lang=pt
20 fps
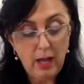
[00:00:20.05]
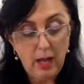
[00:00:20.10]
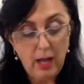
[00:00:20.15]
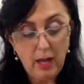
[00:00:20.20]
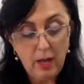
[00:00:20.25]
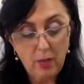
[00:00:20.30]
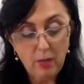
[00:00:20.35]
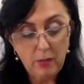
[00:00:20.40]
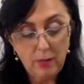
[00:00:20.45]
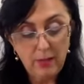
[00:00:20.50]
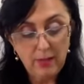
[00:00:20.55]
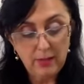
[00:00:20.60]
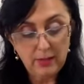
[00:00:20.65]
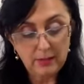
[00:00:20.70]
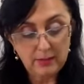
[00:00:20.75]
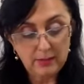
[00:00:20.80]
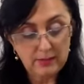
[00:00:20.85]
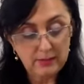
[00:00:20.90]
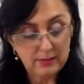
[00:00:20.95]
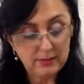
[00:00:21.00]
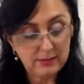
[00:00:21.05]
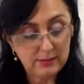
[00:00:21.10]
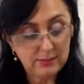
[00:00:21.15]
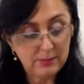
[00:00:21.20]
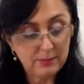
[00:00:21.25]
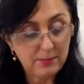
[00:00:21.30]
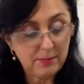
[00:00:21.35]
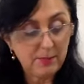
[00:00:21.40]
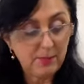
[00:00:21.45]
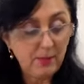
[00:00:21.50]
albicans.
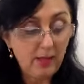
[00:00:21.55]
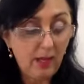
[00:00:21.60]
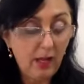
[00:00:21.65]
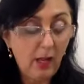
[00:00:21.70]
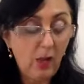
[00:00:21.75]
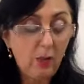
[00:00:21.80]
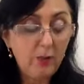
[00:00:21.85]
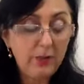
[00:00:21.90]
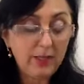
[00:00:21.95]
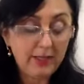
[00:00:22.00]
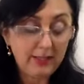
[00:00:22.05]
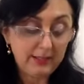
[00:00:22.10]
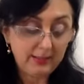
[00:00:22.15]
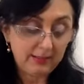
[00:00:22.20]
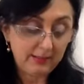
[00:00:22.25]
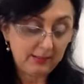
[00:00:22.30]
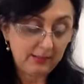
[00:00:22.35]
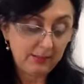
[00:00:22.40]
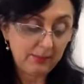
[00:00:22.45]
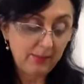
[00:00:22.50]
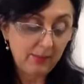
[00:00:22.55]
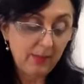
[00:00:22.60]
albicans.